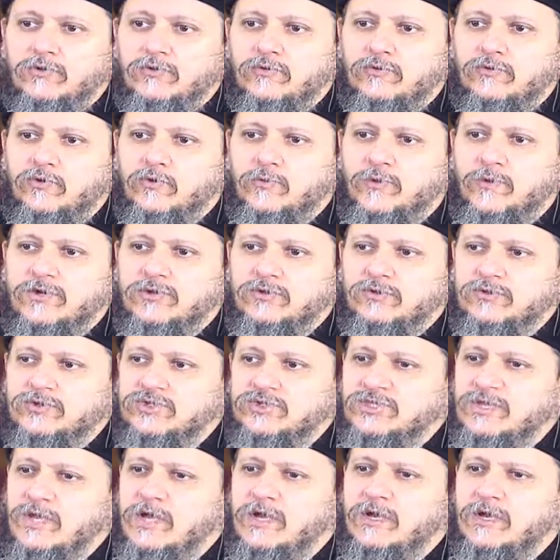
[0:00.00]
وبرضه
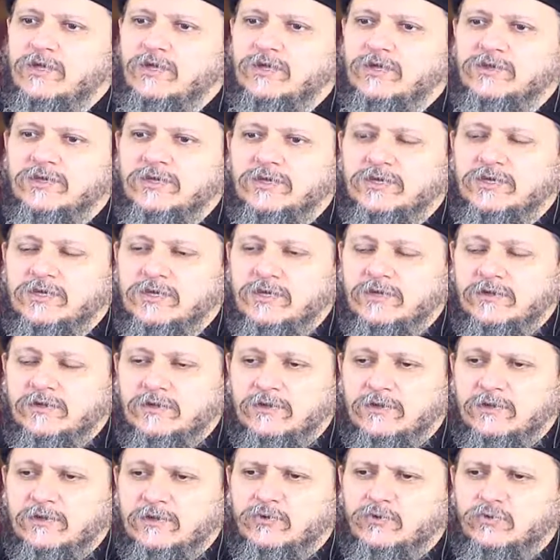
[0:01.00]
اشتهى الخطيه
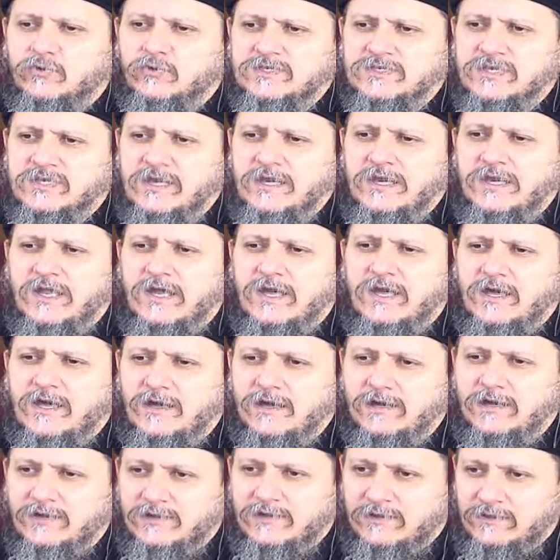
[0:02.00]

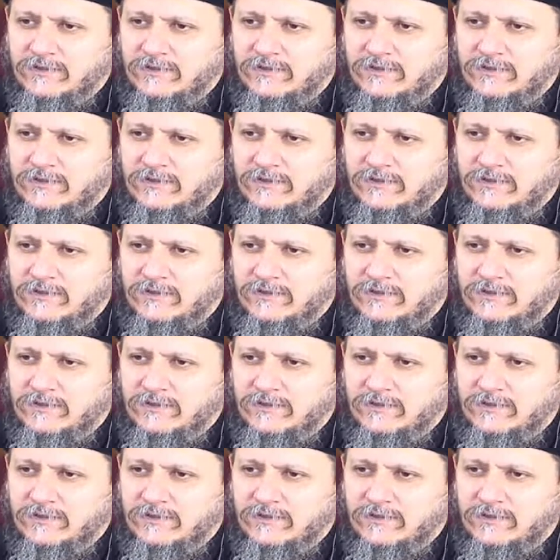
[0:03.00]
وذلها